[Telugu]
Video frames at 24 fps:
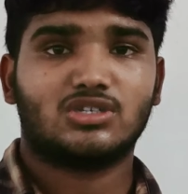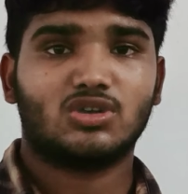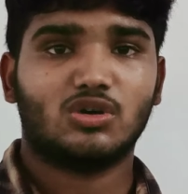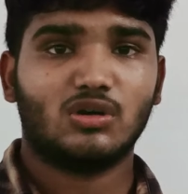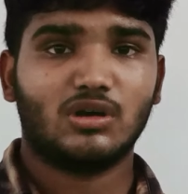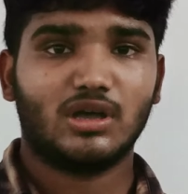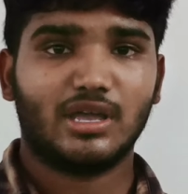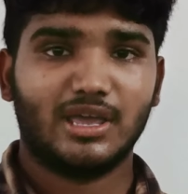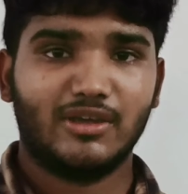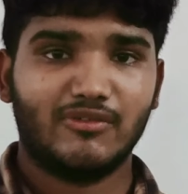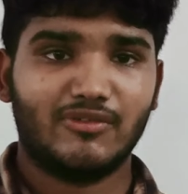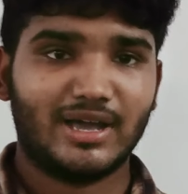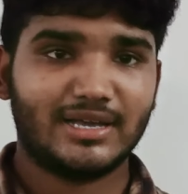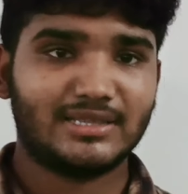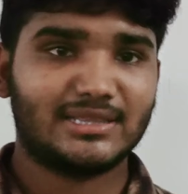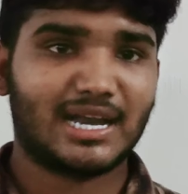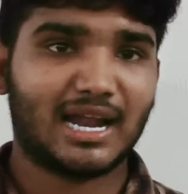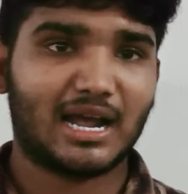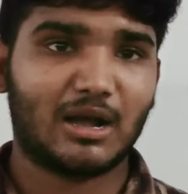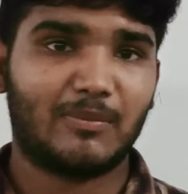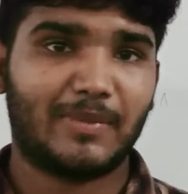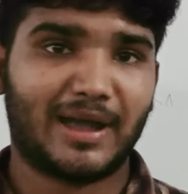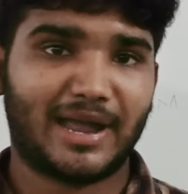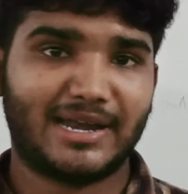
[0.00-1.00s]
సో
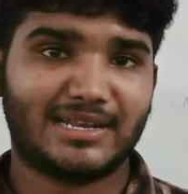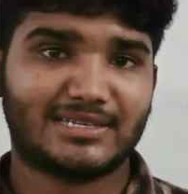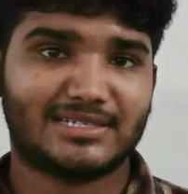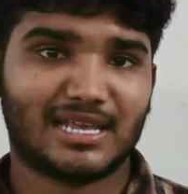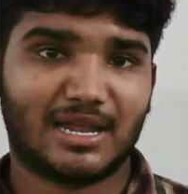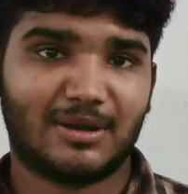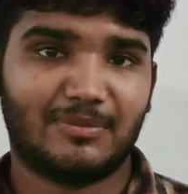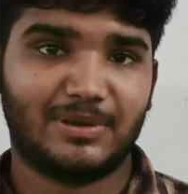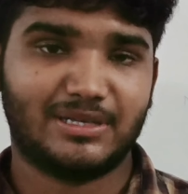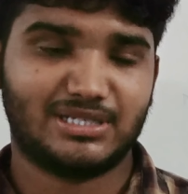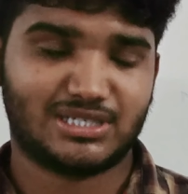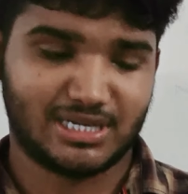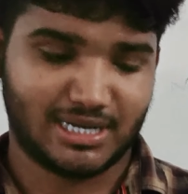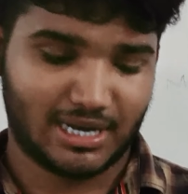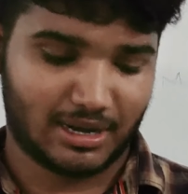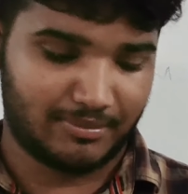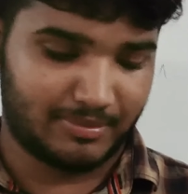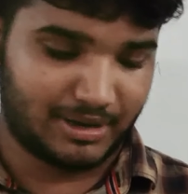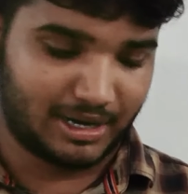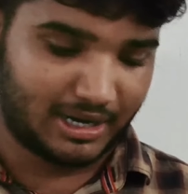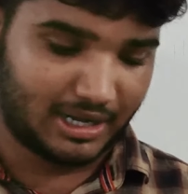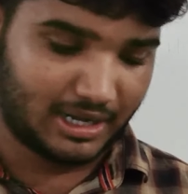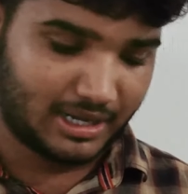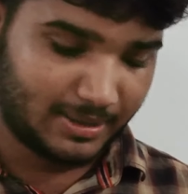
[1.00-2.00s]
ఇవైతే నాకు మైనస్ అనిపించినాయి
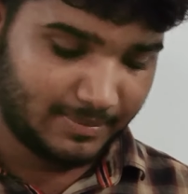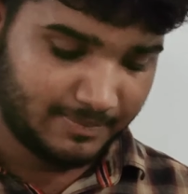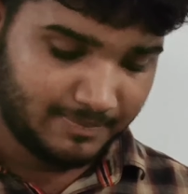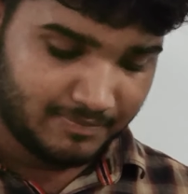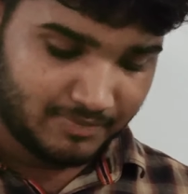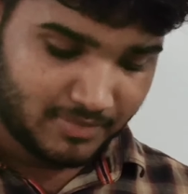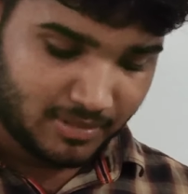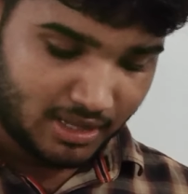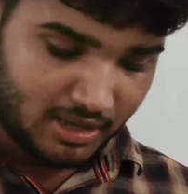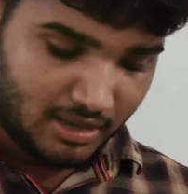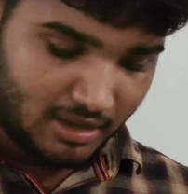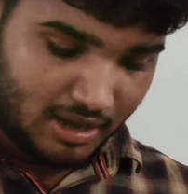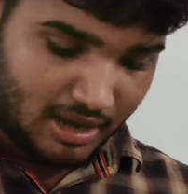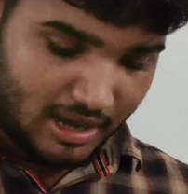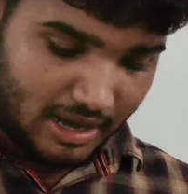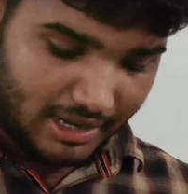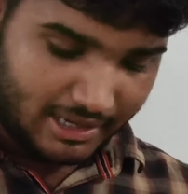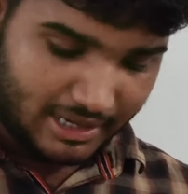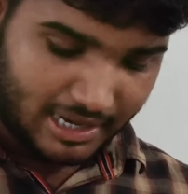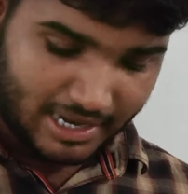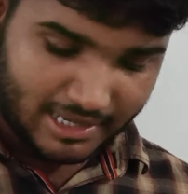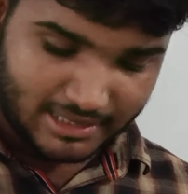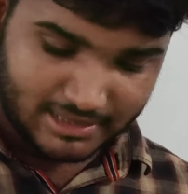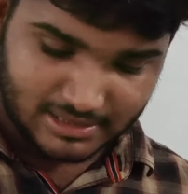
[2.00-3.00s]
అనమాట
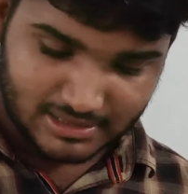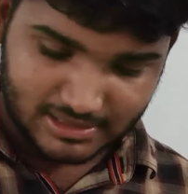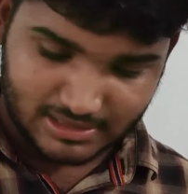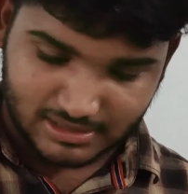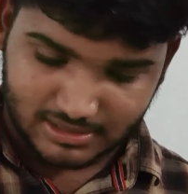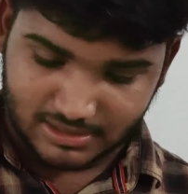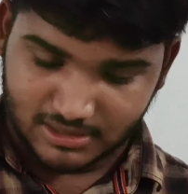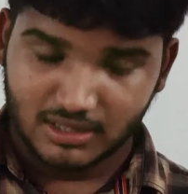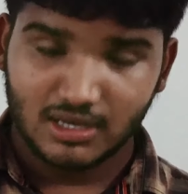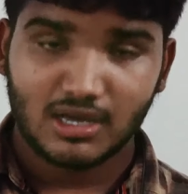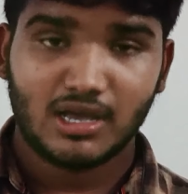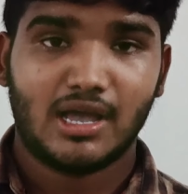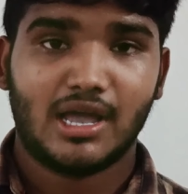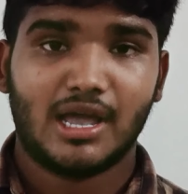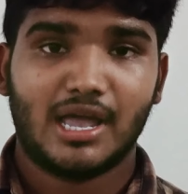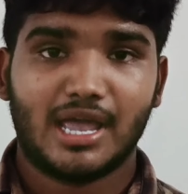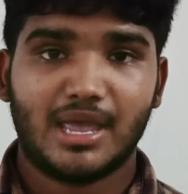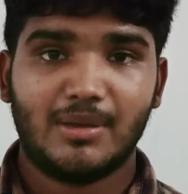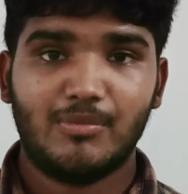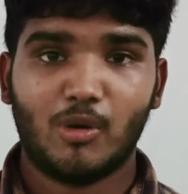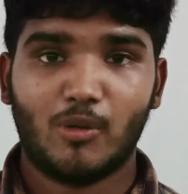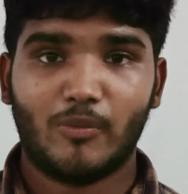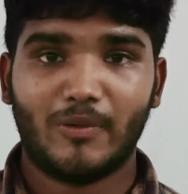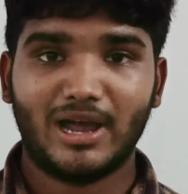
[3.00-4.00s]
అండ్ గైస్
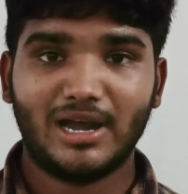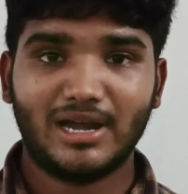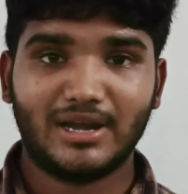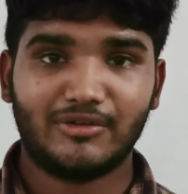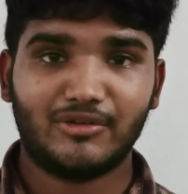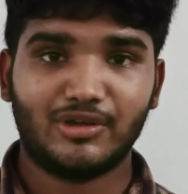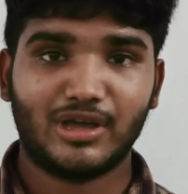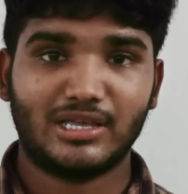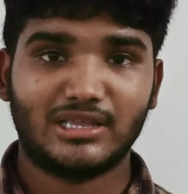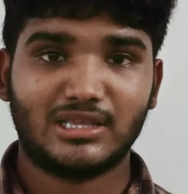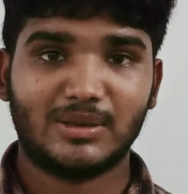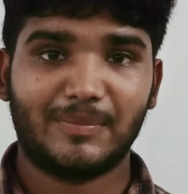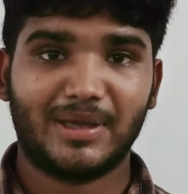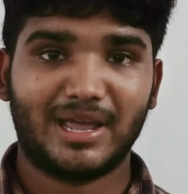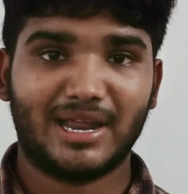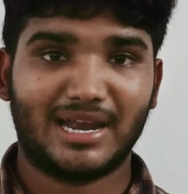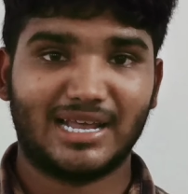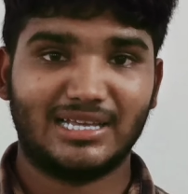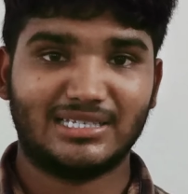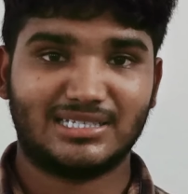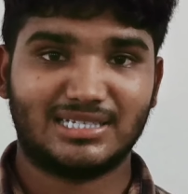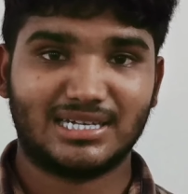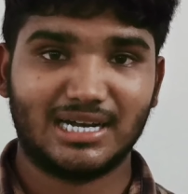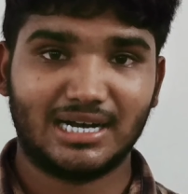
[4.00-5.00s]
ఈ మొబైల్ రివ్యూ అయితే
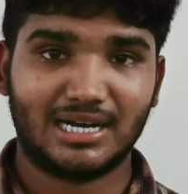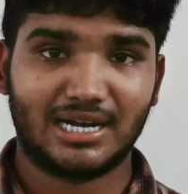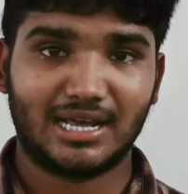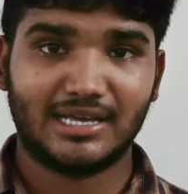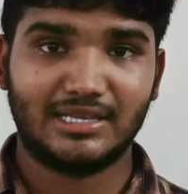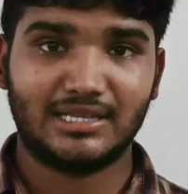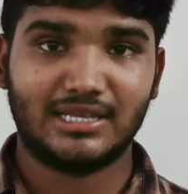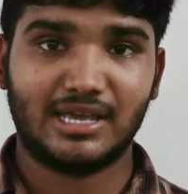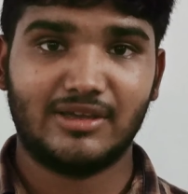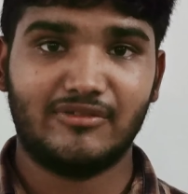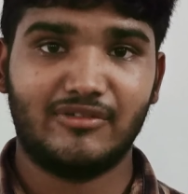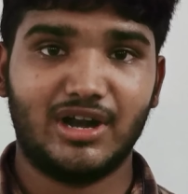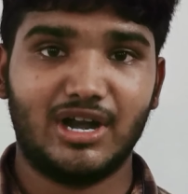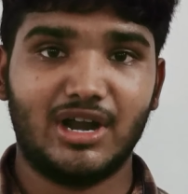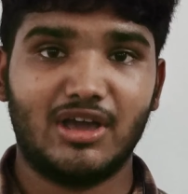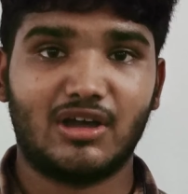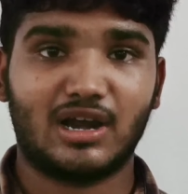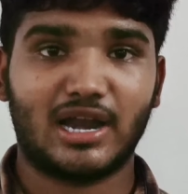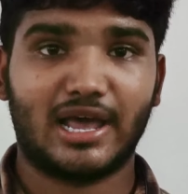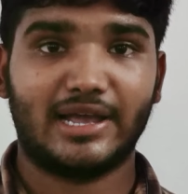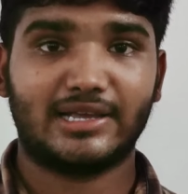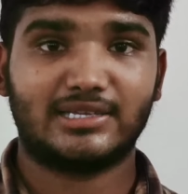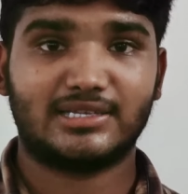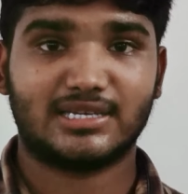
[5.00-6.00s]
మీకు నచ్చినట్టయితే ఈ
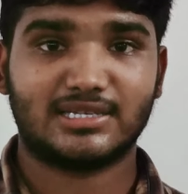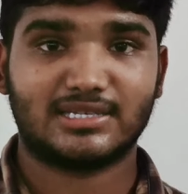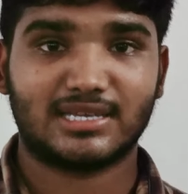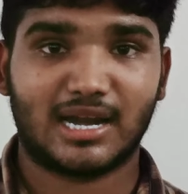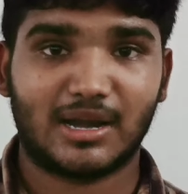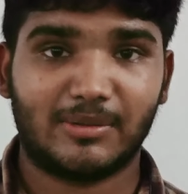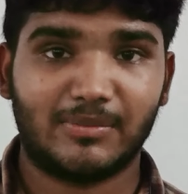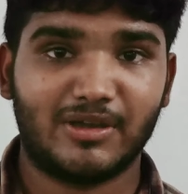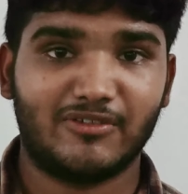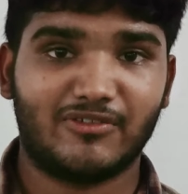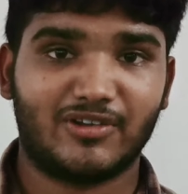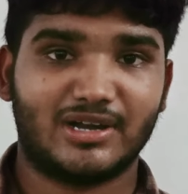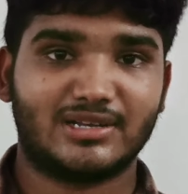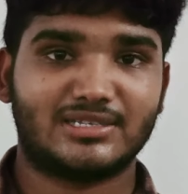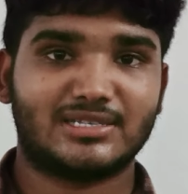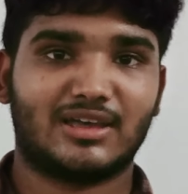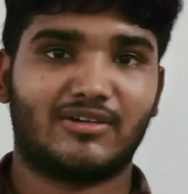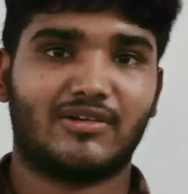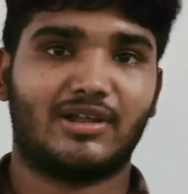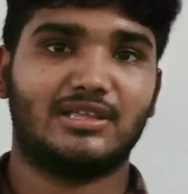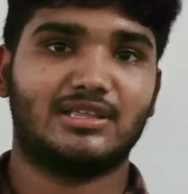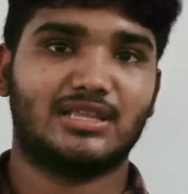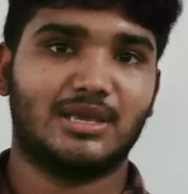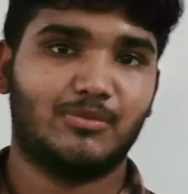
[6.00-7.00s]
వీడియోకి లైక్ చేసి అండ్ మీ
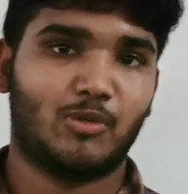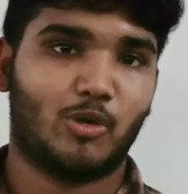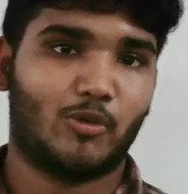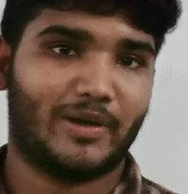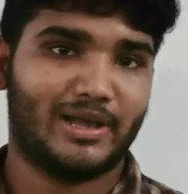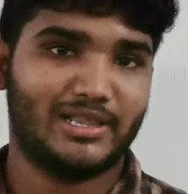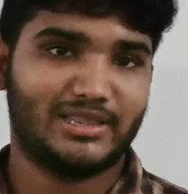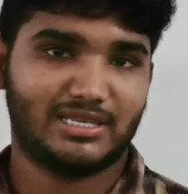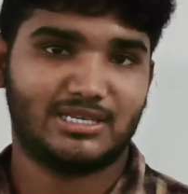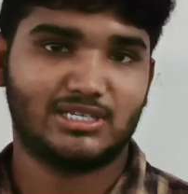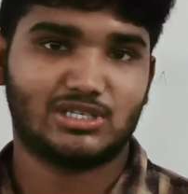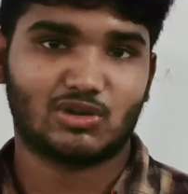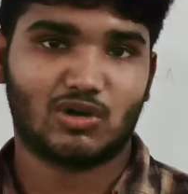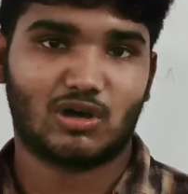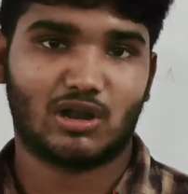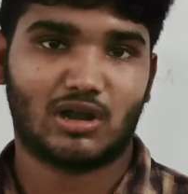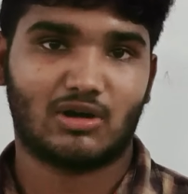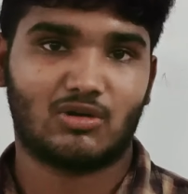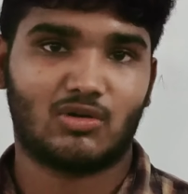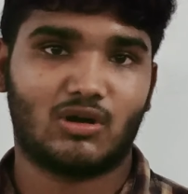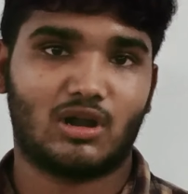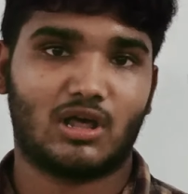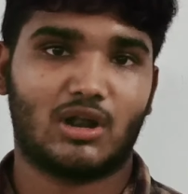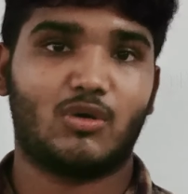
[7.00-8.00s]
ఫ్రెండ్స్ ఎవరైతే ఈ మొబైల్
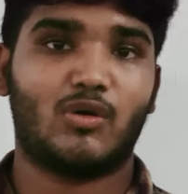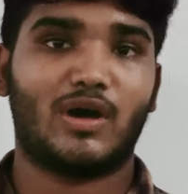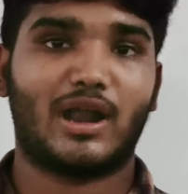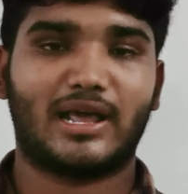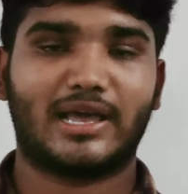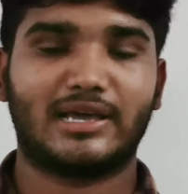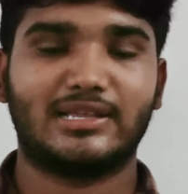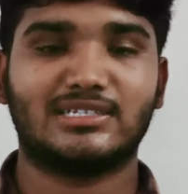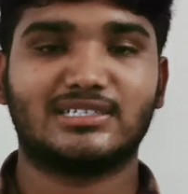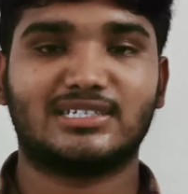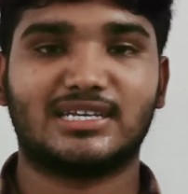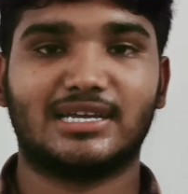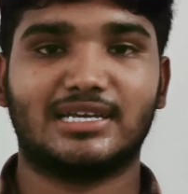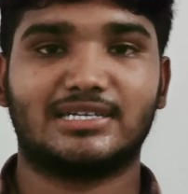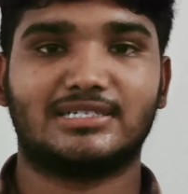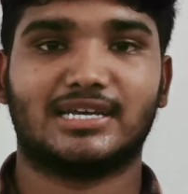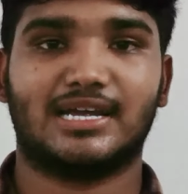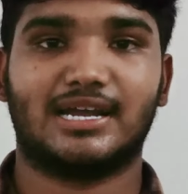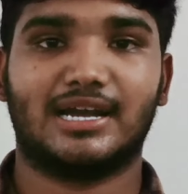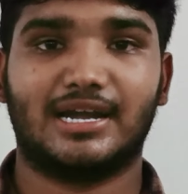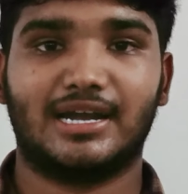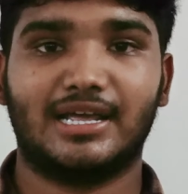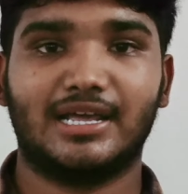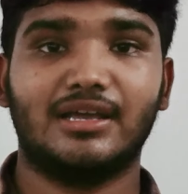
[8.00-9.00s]
తీసుకోవాలనుకున్నారో వాళ్ళకైతే షేర్
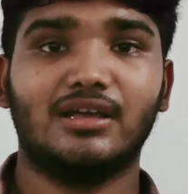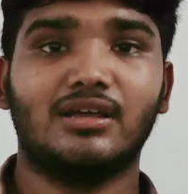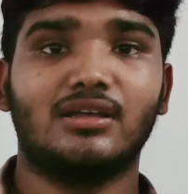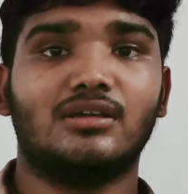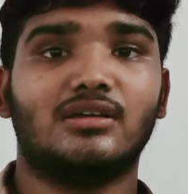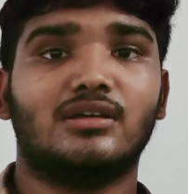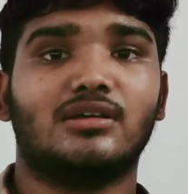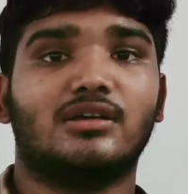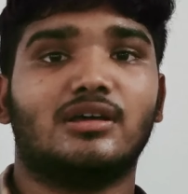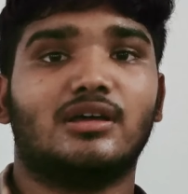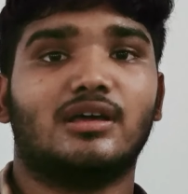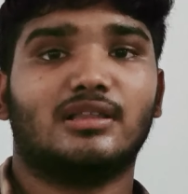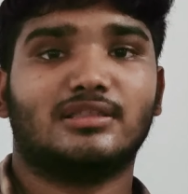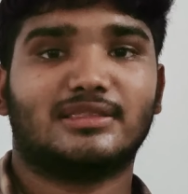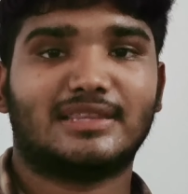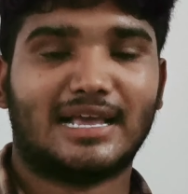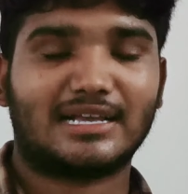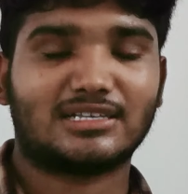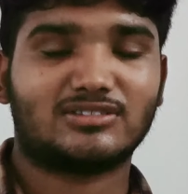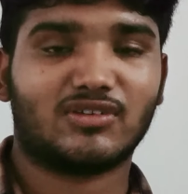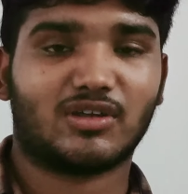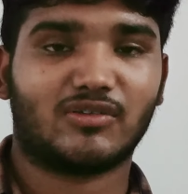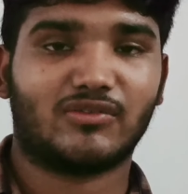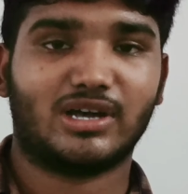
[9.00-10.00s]
చేయండి
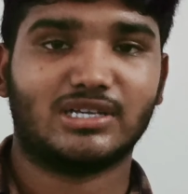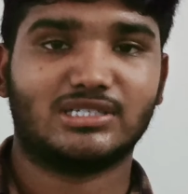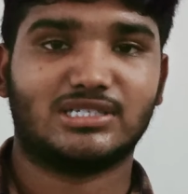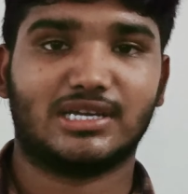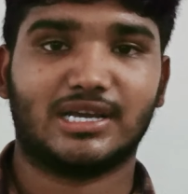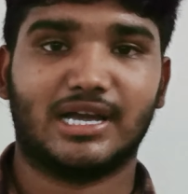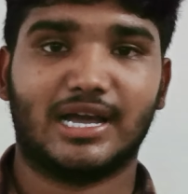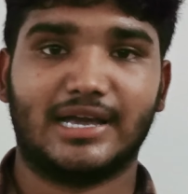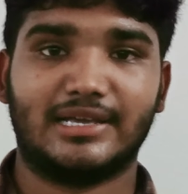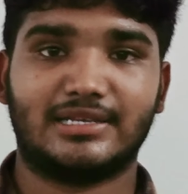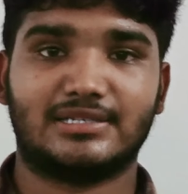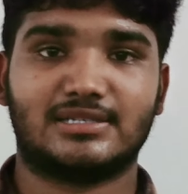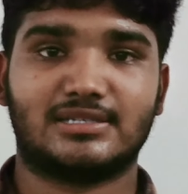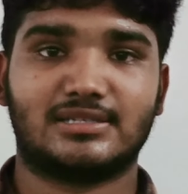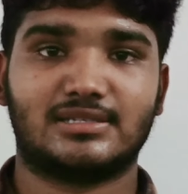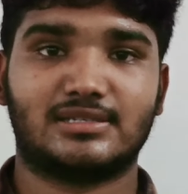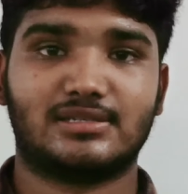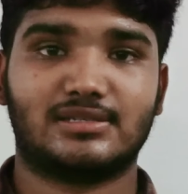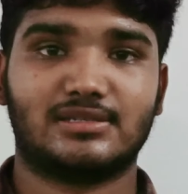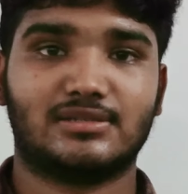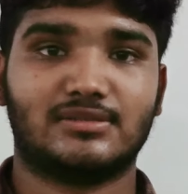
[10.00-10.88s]
థ్యాంక్స్ ఫర్ వాచింగ్ గైస్